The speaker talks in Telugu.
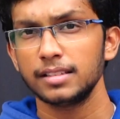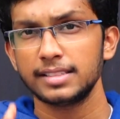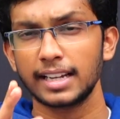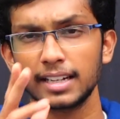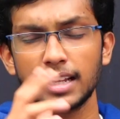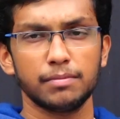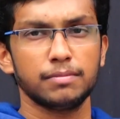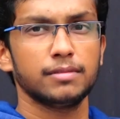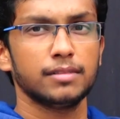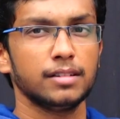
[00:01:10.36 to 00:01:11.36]
సెకండ్ టైప్
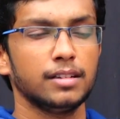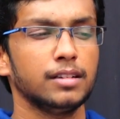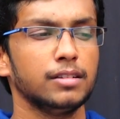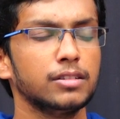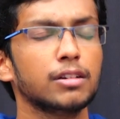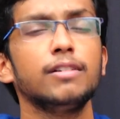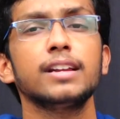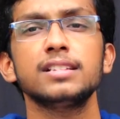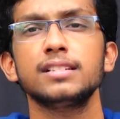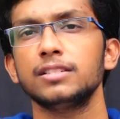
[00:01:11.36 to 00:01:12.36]
ఇది ఒక
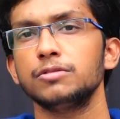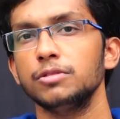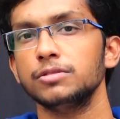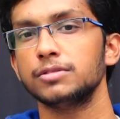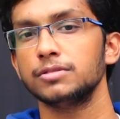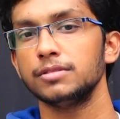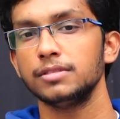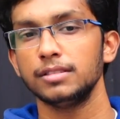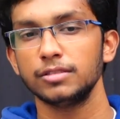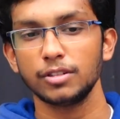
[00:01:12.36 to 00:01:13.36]
వైరస్ స్టేజ్ అనుకోవచ్చు
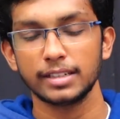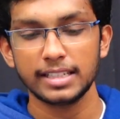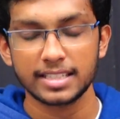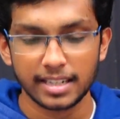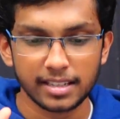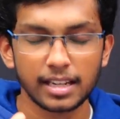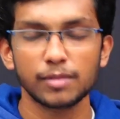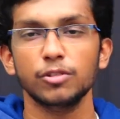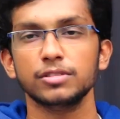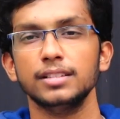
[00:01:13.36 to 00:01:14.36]
సో ఈ స్టేజ్లో
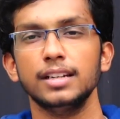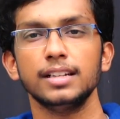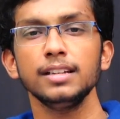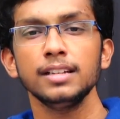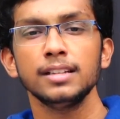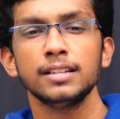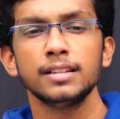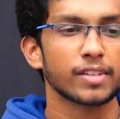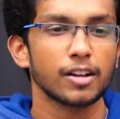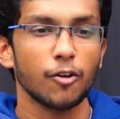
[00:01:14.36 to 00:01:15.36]
ఏమవుతుందంటే
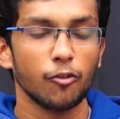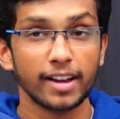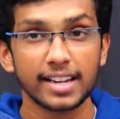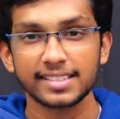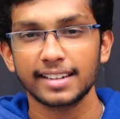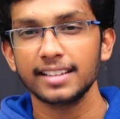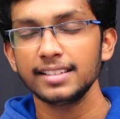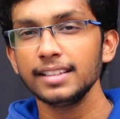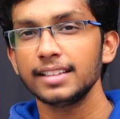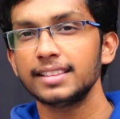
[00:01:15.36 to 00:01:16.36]
వైరస్
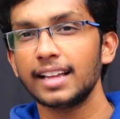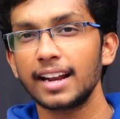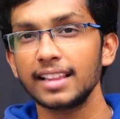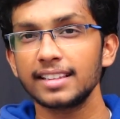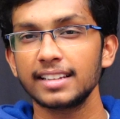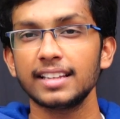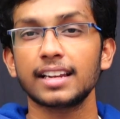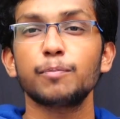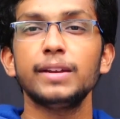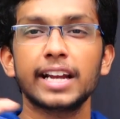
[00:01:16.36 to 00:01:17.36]
అనేది దానంతట అదే
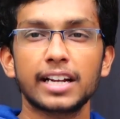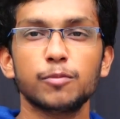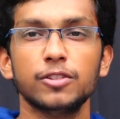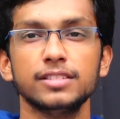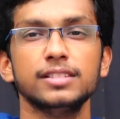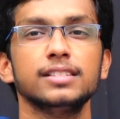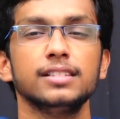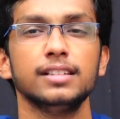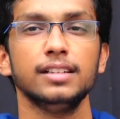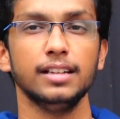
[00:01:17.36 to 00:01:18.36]
రెప్లికేట్ అయిపోతుంది
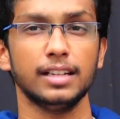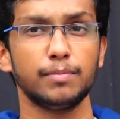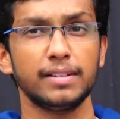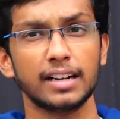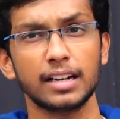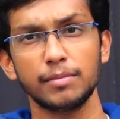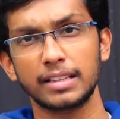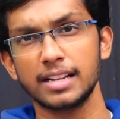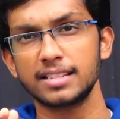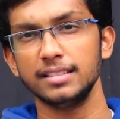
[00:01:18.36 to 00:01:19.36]
రెప్లికేట్ అంటే
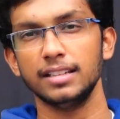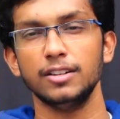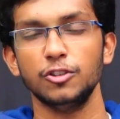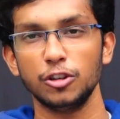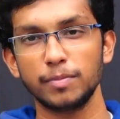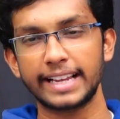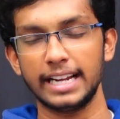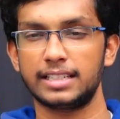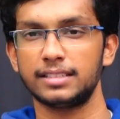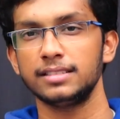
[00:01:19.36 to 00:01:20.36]
మీకు తెలిసిందే
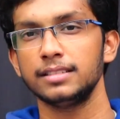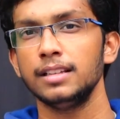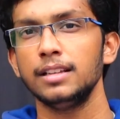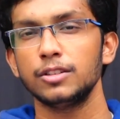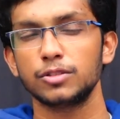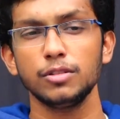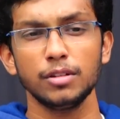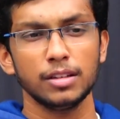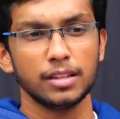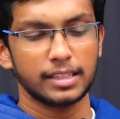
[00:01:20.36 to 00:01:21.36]
డూప్లికేట్ సో
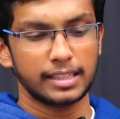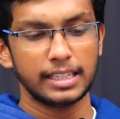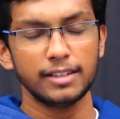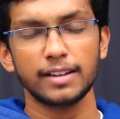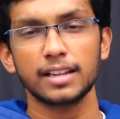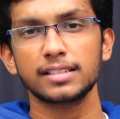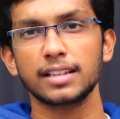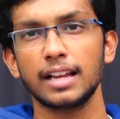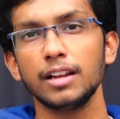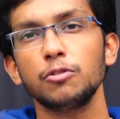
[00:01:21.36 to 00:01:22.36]
ఈ వైరస్
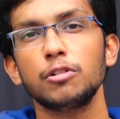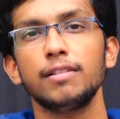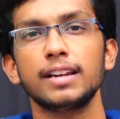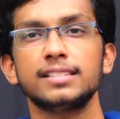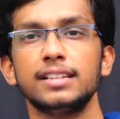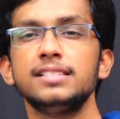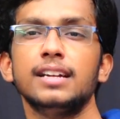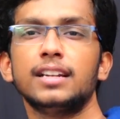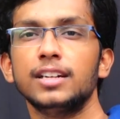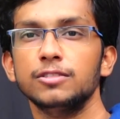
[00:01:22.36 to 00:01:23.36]
లాగే ఇంకో వైరస్ అనేది
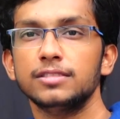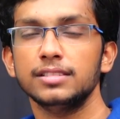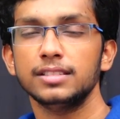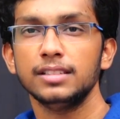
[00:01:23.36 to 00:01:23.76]
జనరేట్ అవుతుంది